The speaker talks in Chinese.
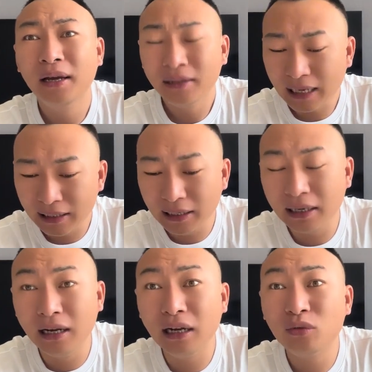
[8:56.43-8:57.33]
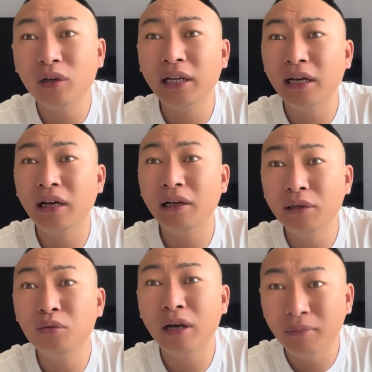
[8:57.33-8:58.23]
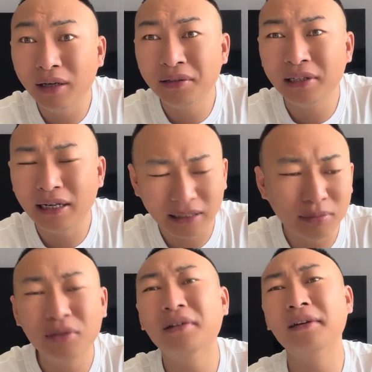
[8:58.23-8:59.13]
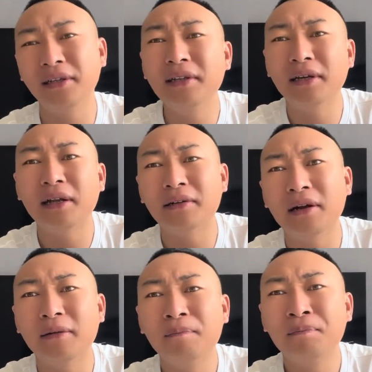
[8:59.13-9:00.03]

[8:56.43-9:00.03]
他那个说那个愿意磨蹭点，咱们都能理解点事儿。